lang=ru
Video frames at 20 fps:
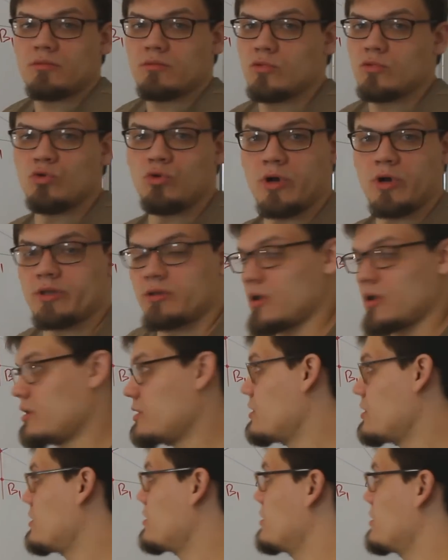Ну,
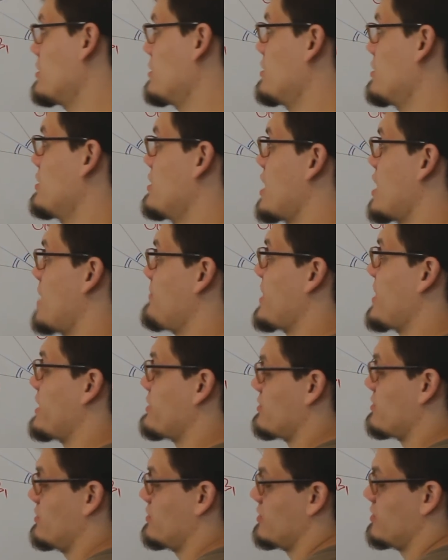это
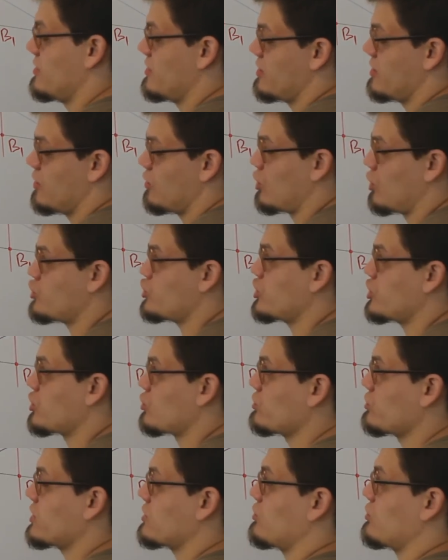опять очень
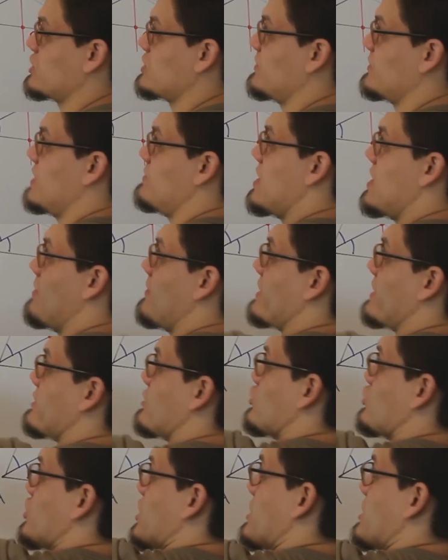круто. То есть мы имеем
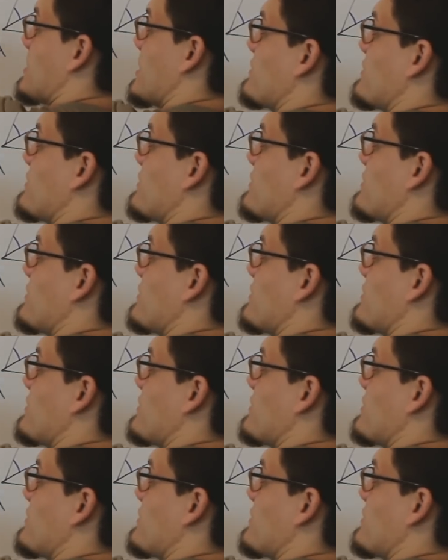отношения на